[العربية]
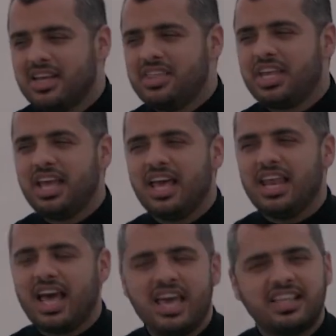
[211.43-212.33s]
إذا
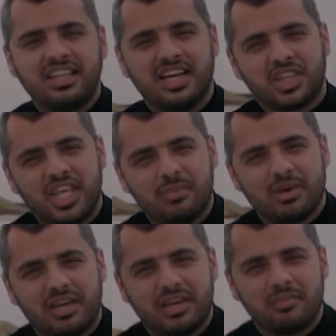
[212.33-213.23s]
الآيات
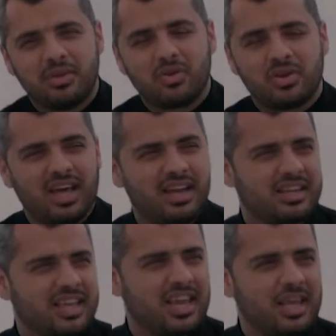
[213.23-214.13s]
العظيمة من القرآن
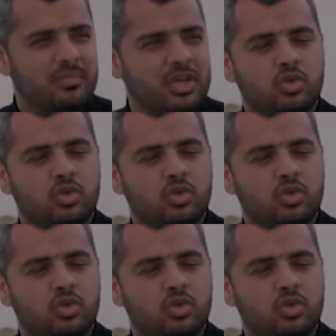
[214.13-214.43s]
الكريم